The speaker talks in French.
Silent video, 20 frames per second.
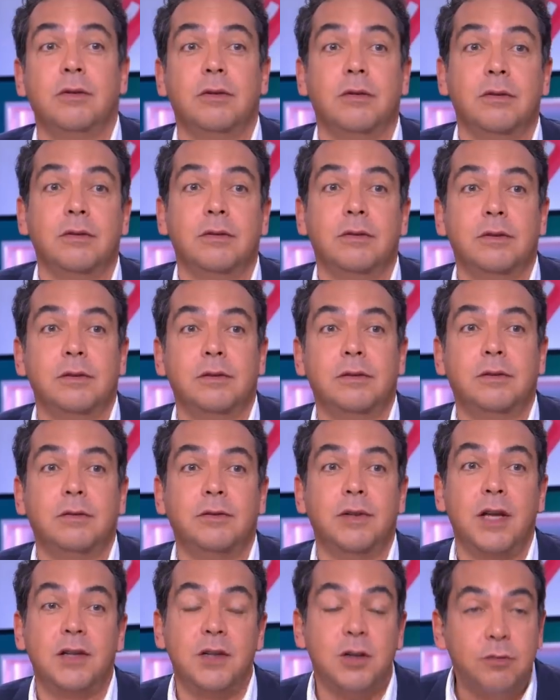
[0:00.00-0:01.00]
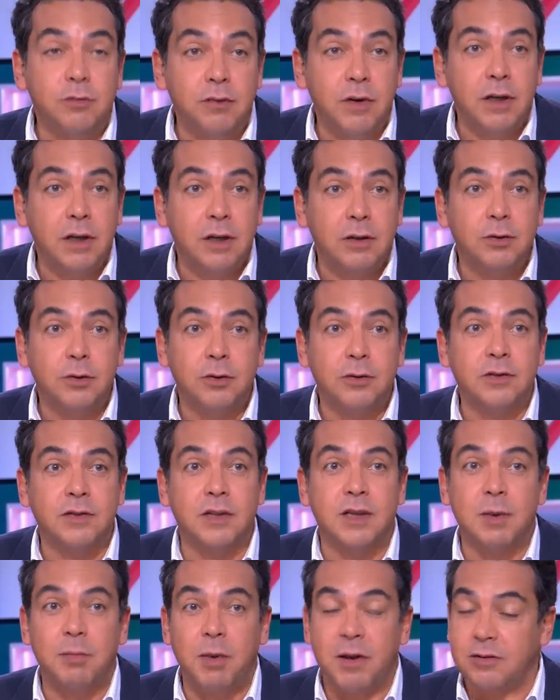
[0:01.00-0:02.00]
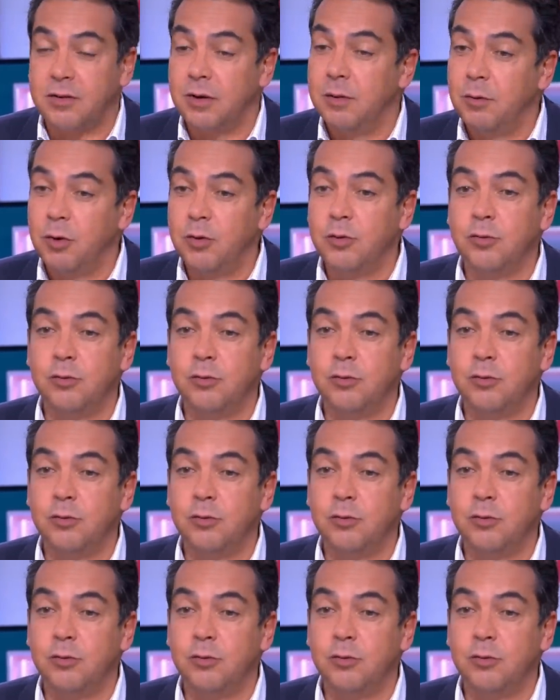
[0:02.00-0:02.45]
euh, on a découvert que c'était pas seulement